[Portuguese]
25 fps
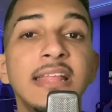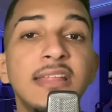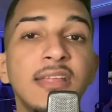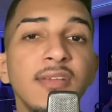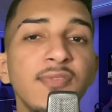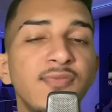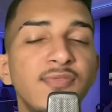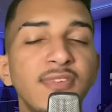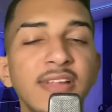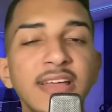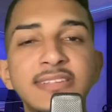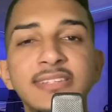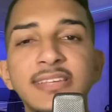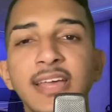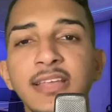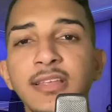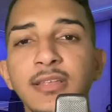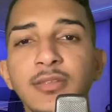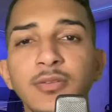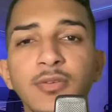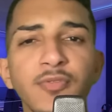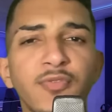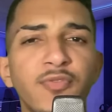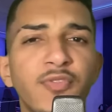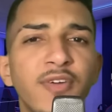Netflix
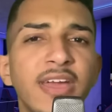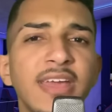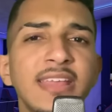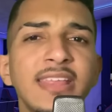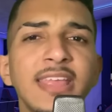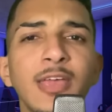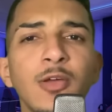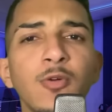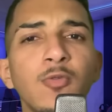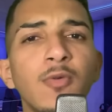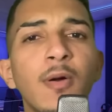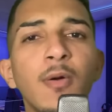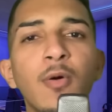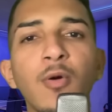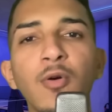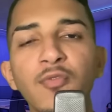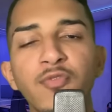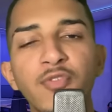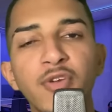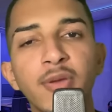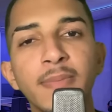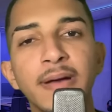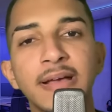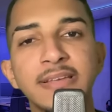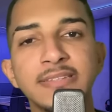ainda não fez nenhuma
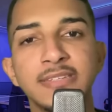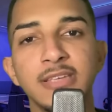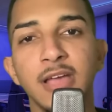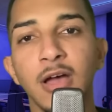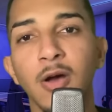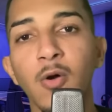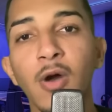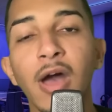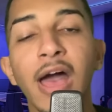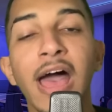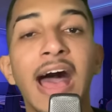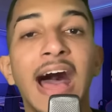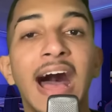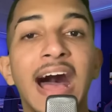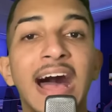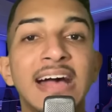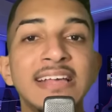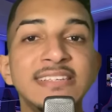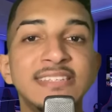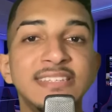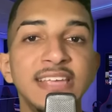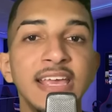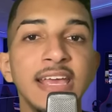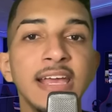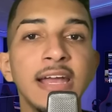confirmação
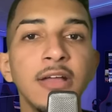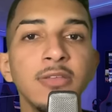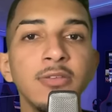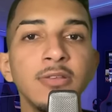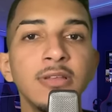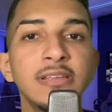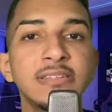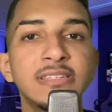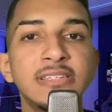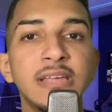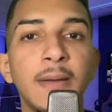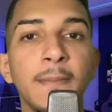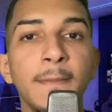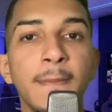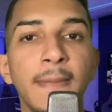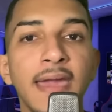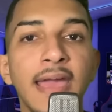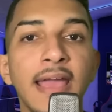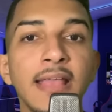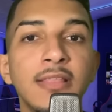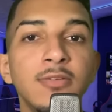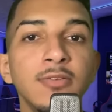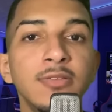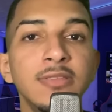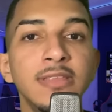acerca do
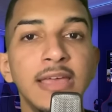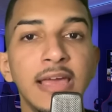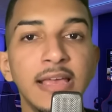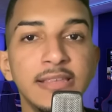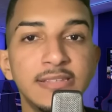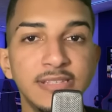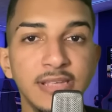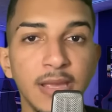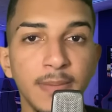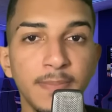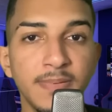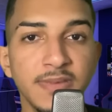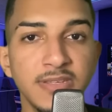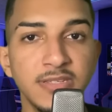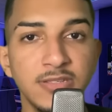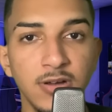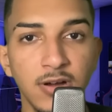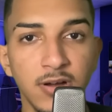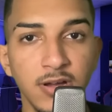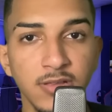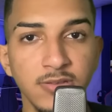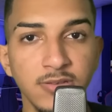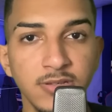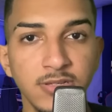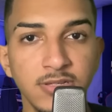lançamento desses
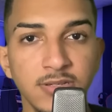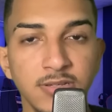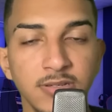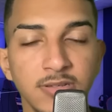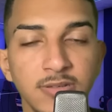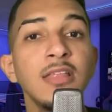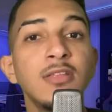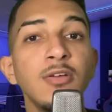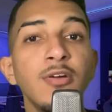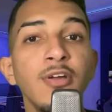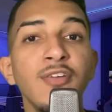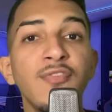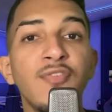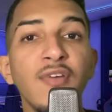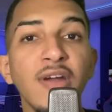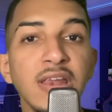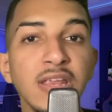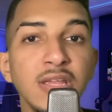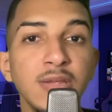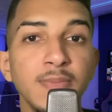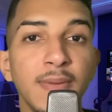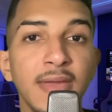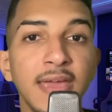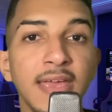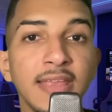episódios. Então,
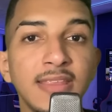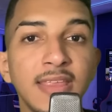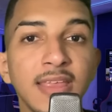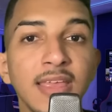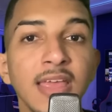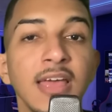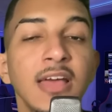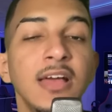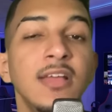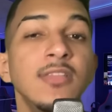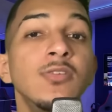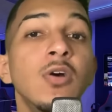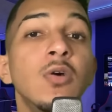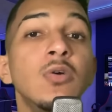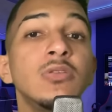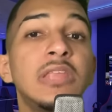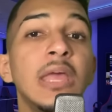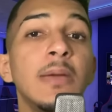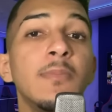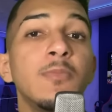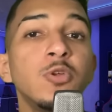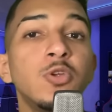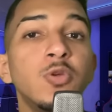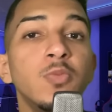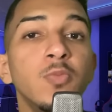infelizmente, não
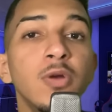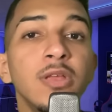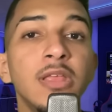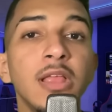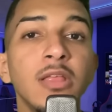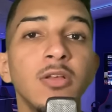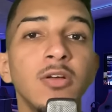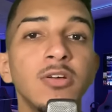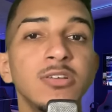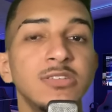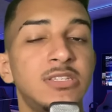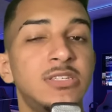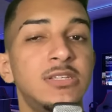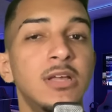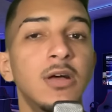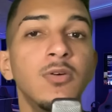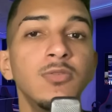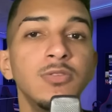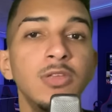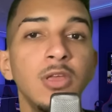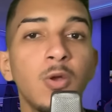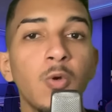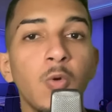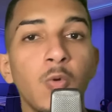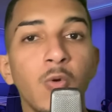temos muita
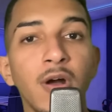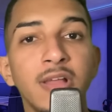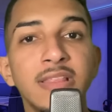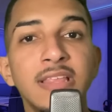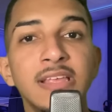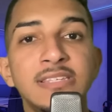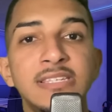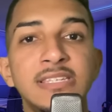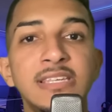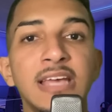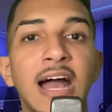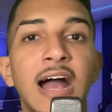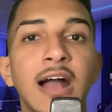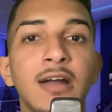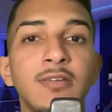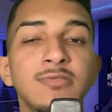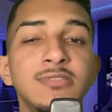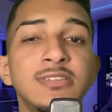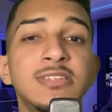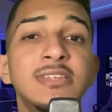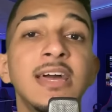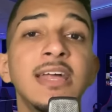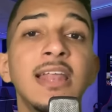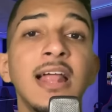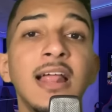noção de quando esse
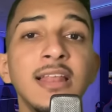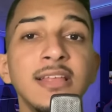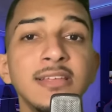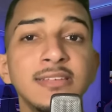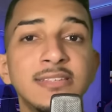arco será